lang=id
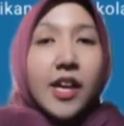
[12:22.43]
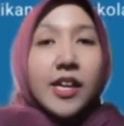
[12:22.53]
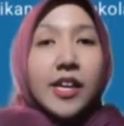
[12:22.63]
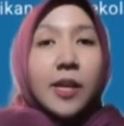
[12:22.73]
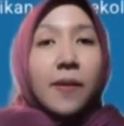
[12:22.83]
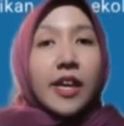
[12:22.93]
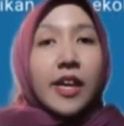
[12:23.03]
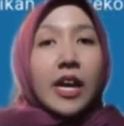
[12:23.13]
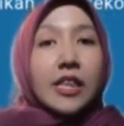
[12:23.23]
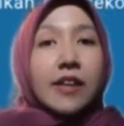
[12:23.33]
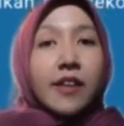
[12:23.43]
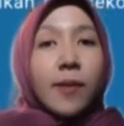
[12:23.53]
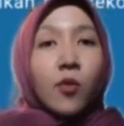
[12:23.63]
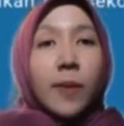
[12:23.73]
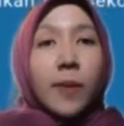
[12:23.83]
Kini masyarakat desa
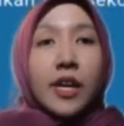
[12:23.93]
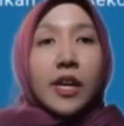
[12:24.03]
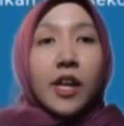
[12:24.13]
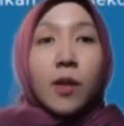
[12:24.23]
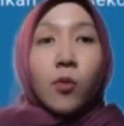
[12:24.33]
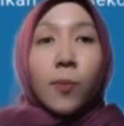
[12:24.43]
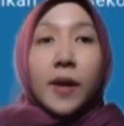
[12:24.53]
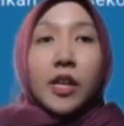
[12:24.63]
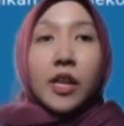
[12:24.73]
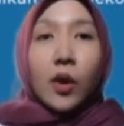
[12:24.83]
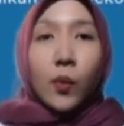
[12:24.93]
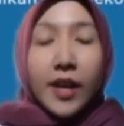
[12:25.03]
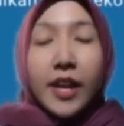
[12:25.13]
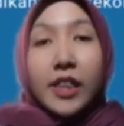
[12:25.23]
mulai mengenal ilmu pengetahuan